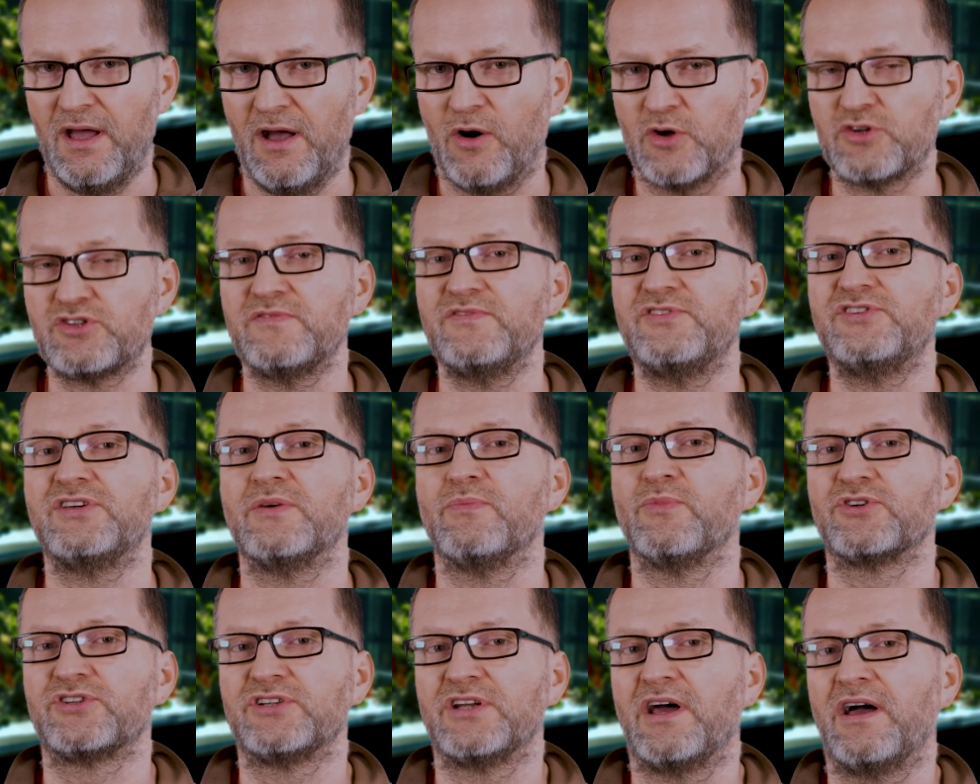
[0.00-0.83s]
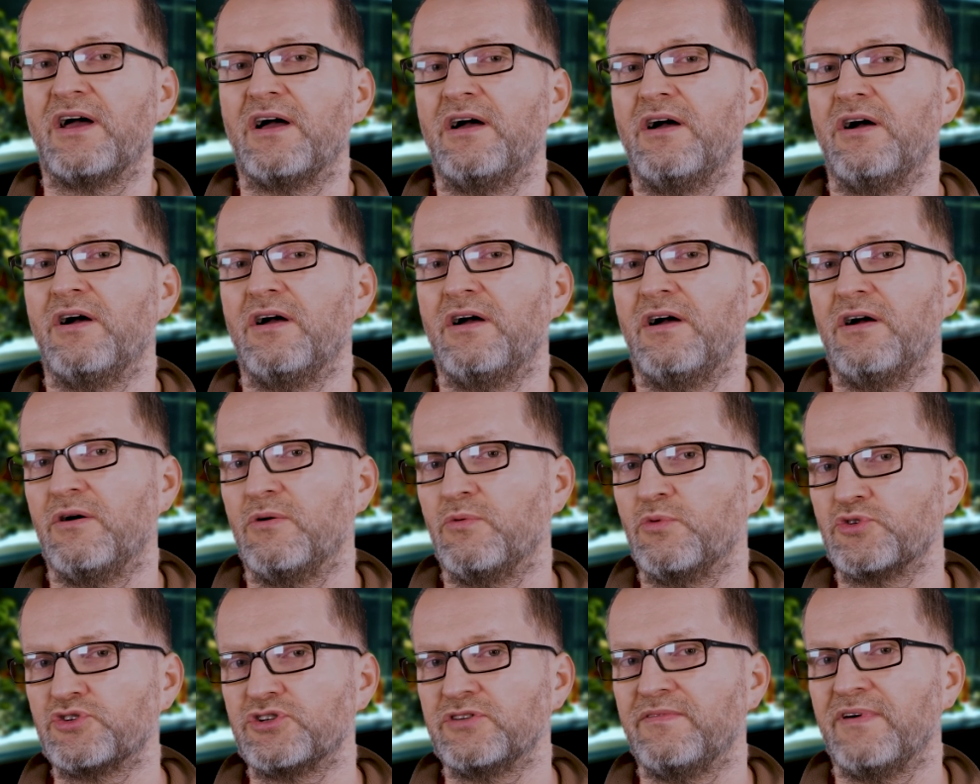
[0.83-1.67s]
Oczywiście można
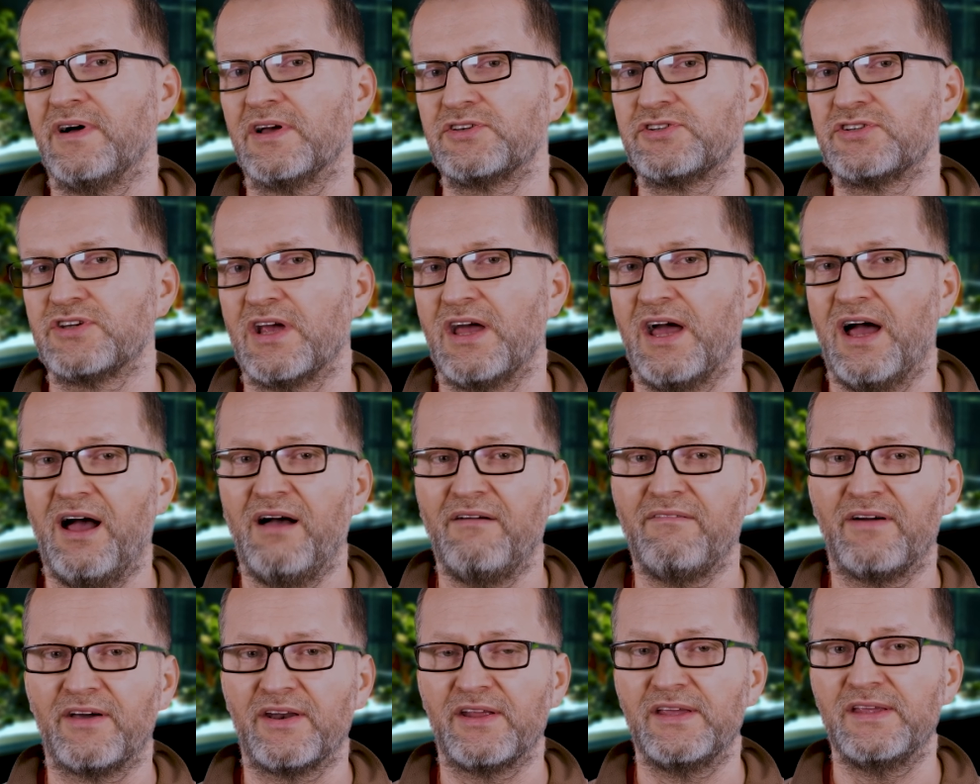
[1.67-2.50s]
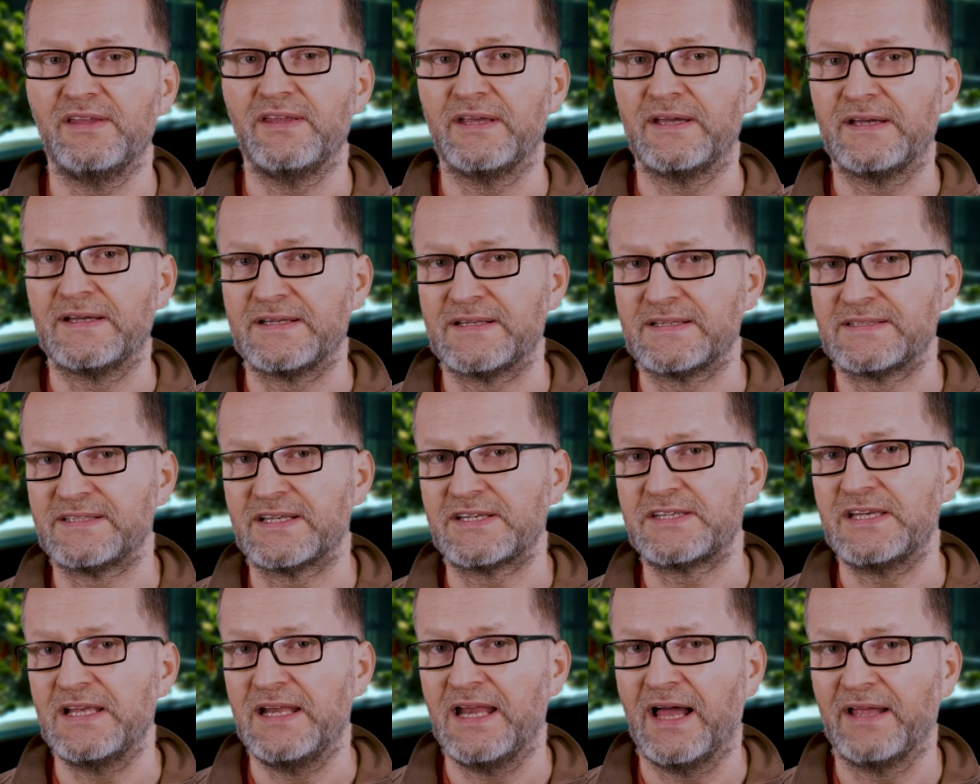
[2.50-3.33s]
używać awaryjnie
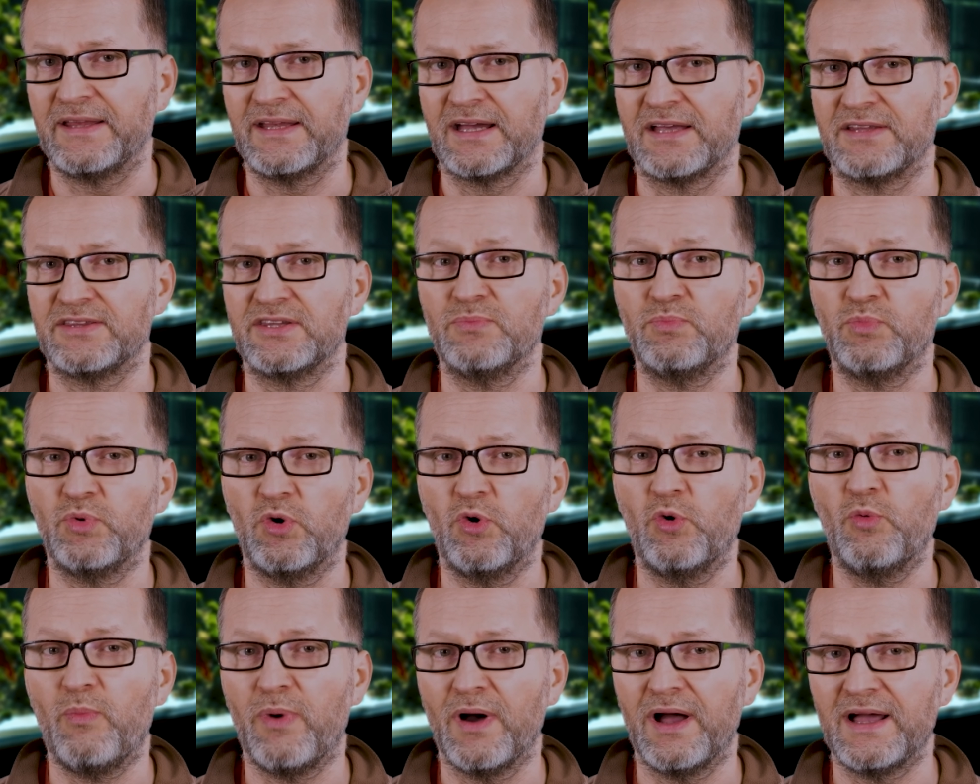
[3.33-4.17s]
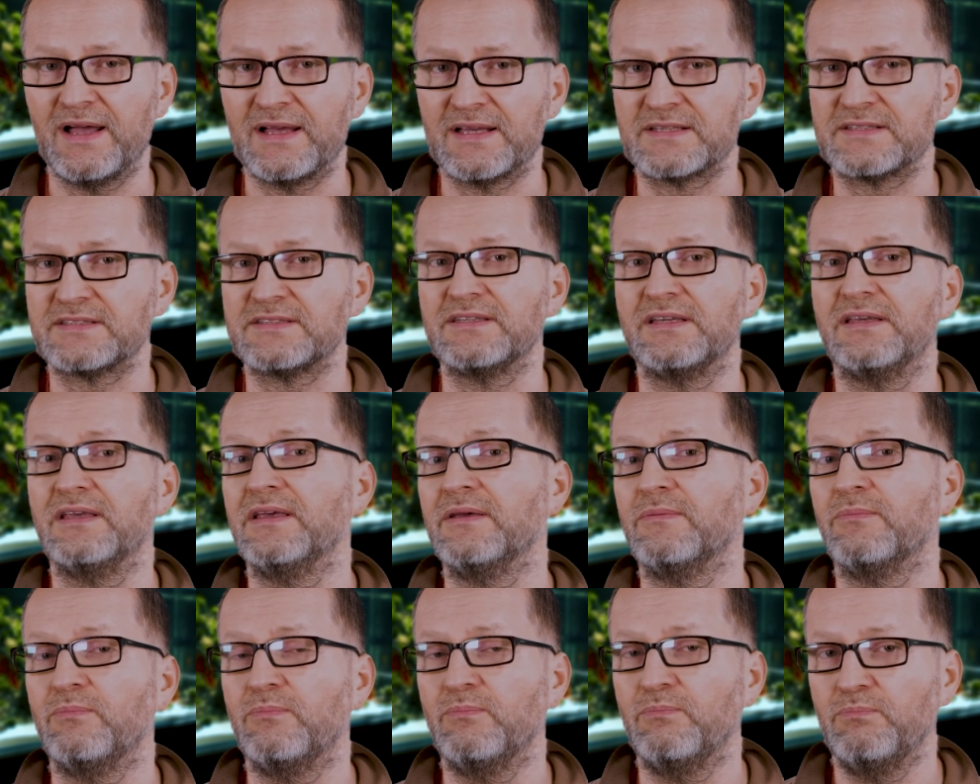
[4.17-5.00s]
zasilania typu UPS i